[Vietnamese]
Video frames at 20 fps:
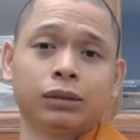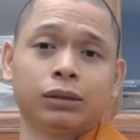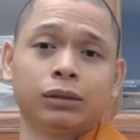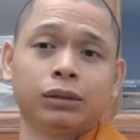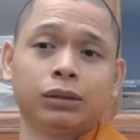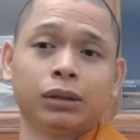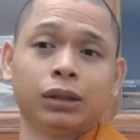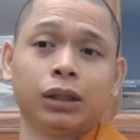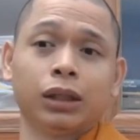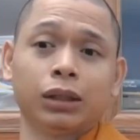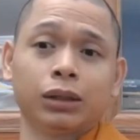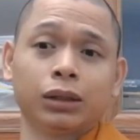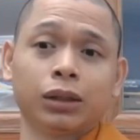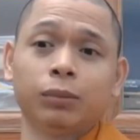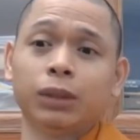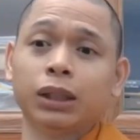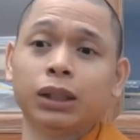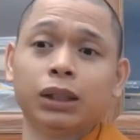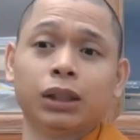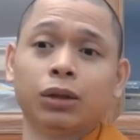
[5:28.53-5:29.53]
cho nên có
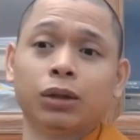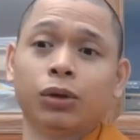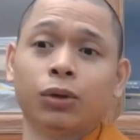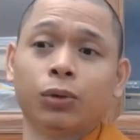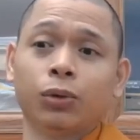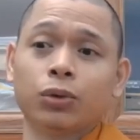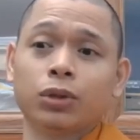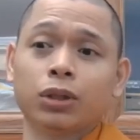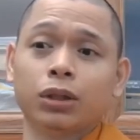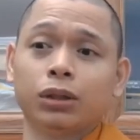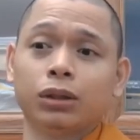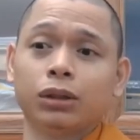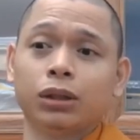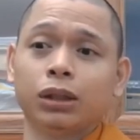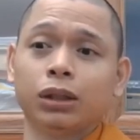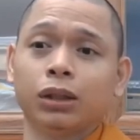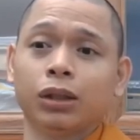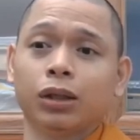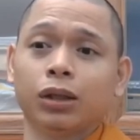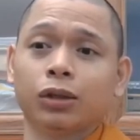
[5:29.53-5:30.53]
biết zalo của sư
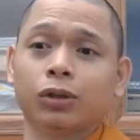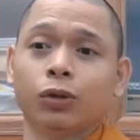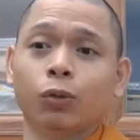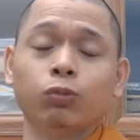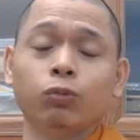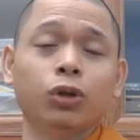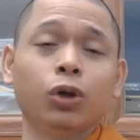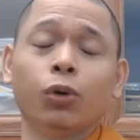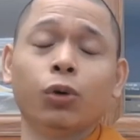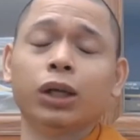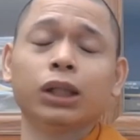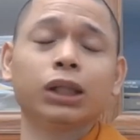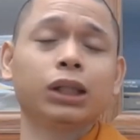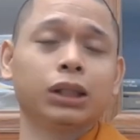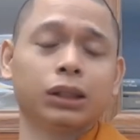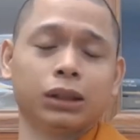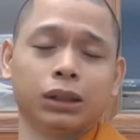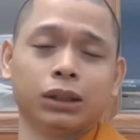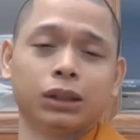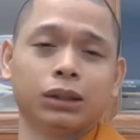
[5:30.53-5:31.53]
thì nó cũng vô ích
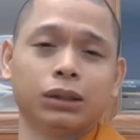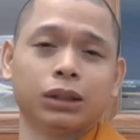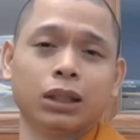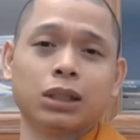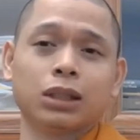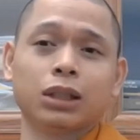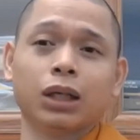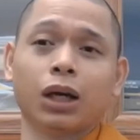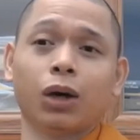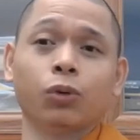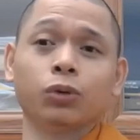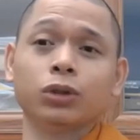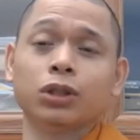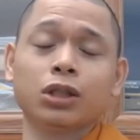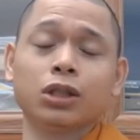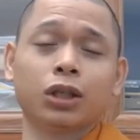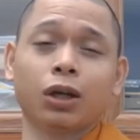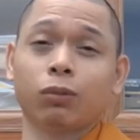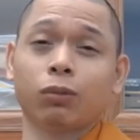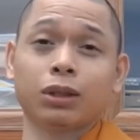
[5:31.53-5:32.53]
thôi tại sư hầu như
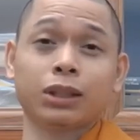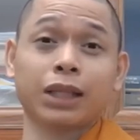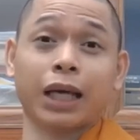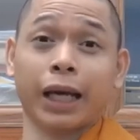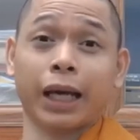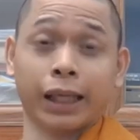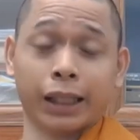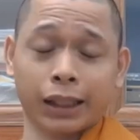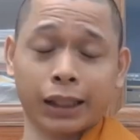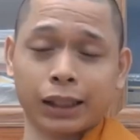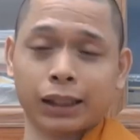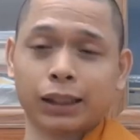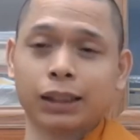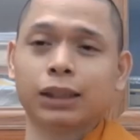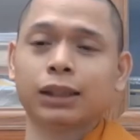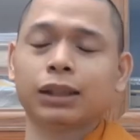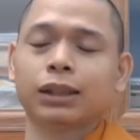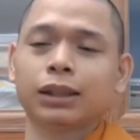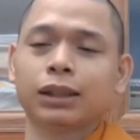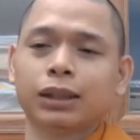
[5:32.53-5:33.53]
sư không có xài
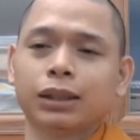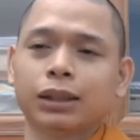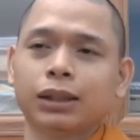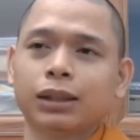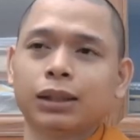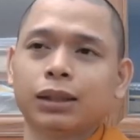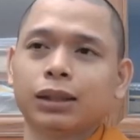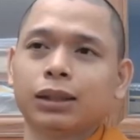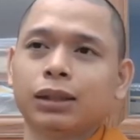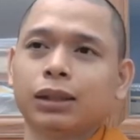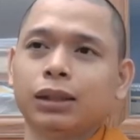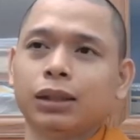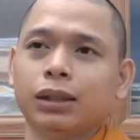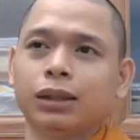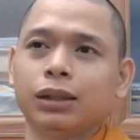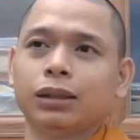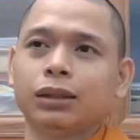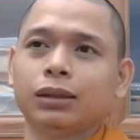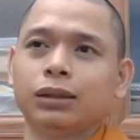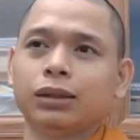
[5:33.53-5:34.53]

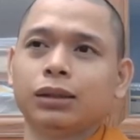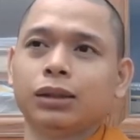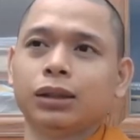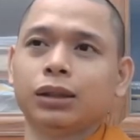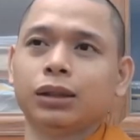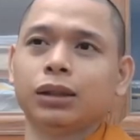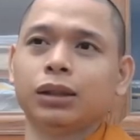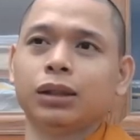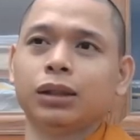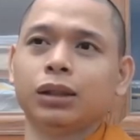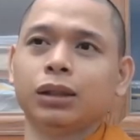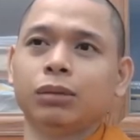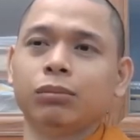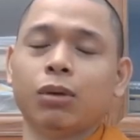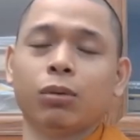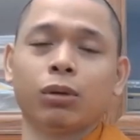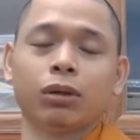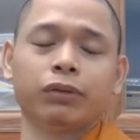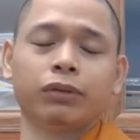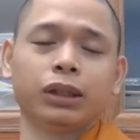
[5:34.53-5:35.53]
à, rồi
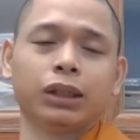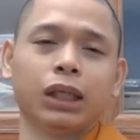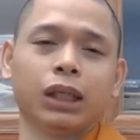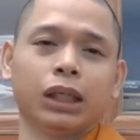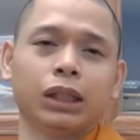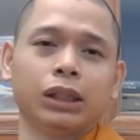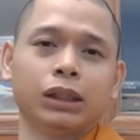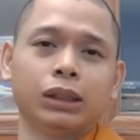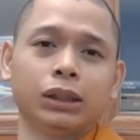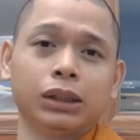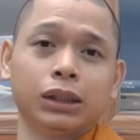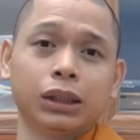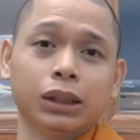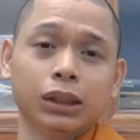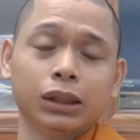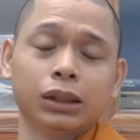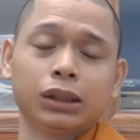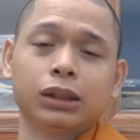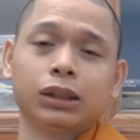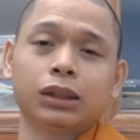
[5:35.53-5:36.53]
một cái vấn đề nữa
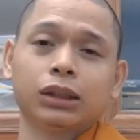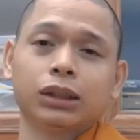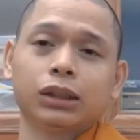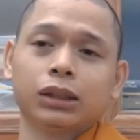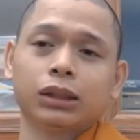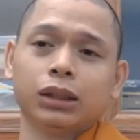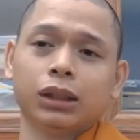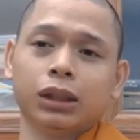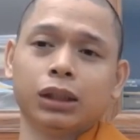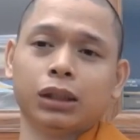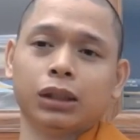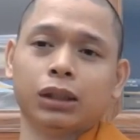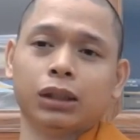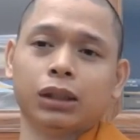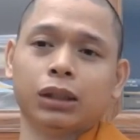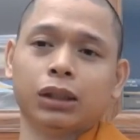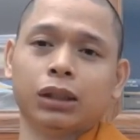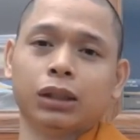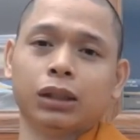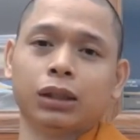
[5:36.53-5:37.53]

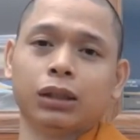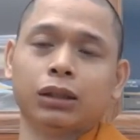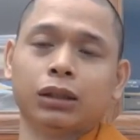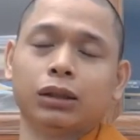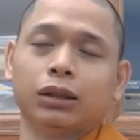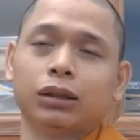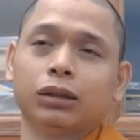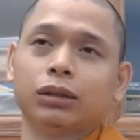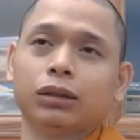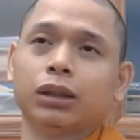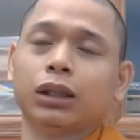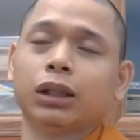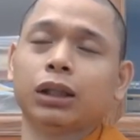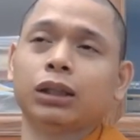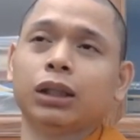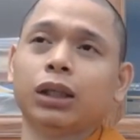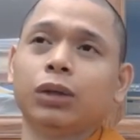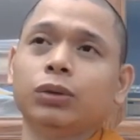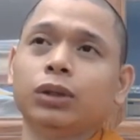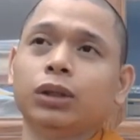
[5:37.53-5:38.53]
à, đó là
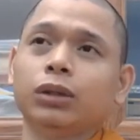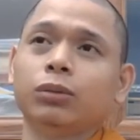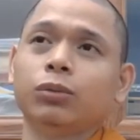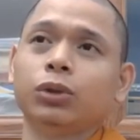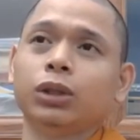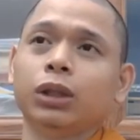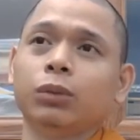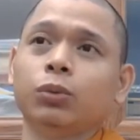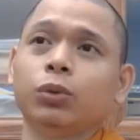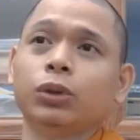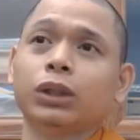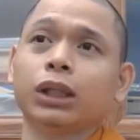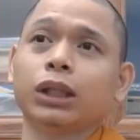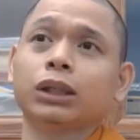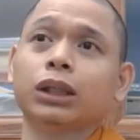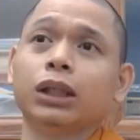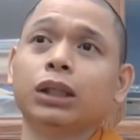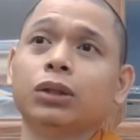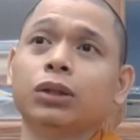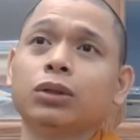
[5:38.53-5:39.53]
nếu như quý vị muốn nhắn
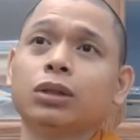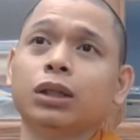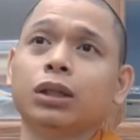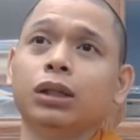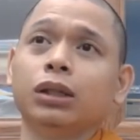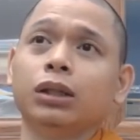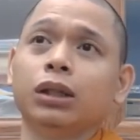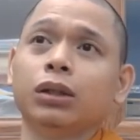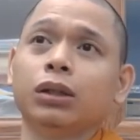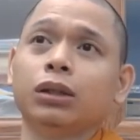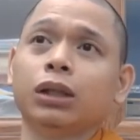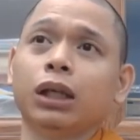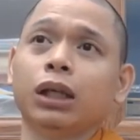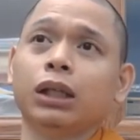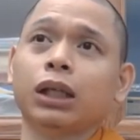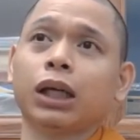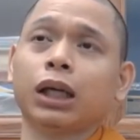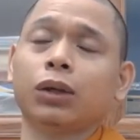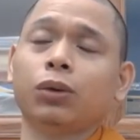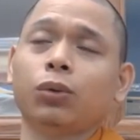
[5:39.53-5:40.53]
tin cho sư thì có thể
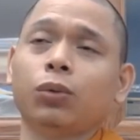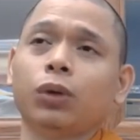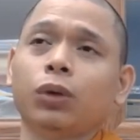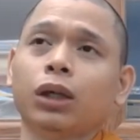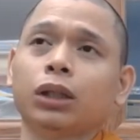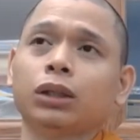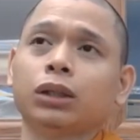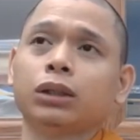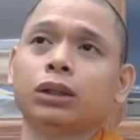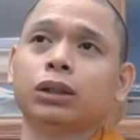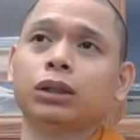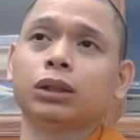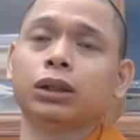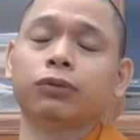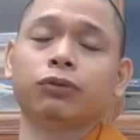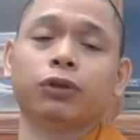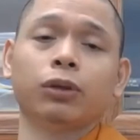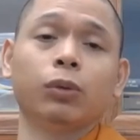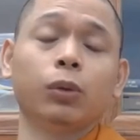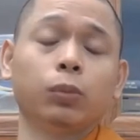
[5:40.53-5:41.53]
nhắn qua trên
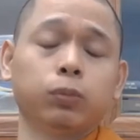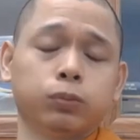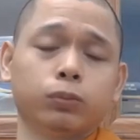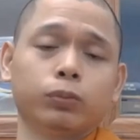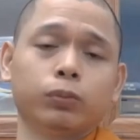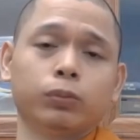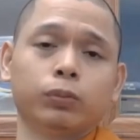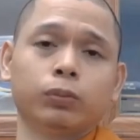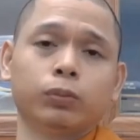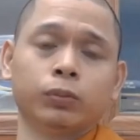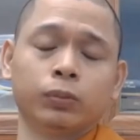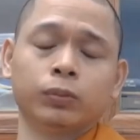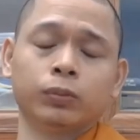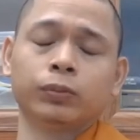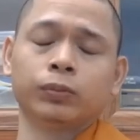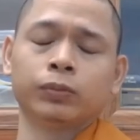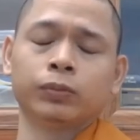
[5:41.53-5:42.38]
cái facebook ừ.